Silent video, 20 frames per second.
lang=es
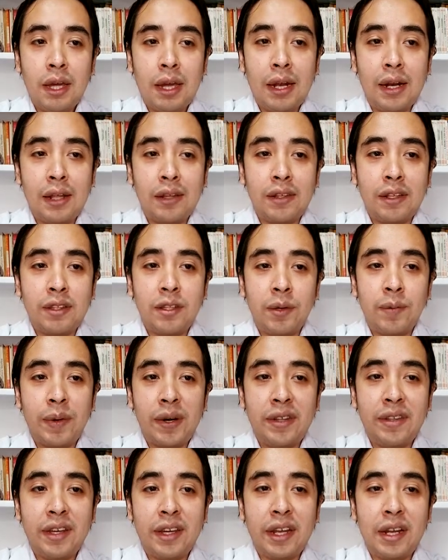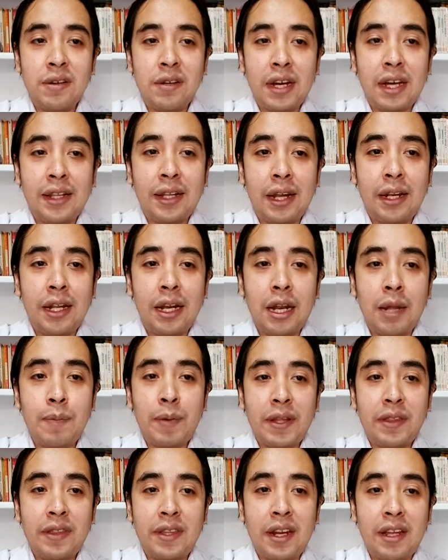En este software se crea un canal de
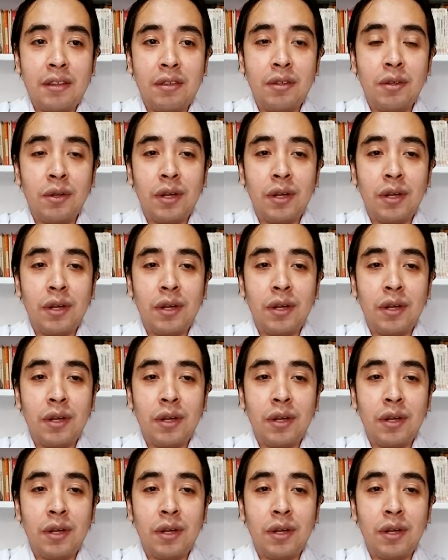NP3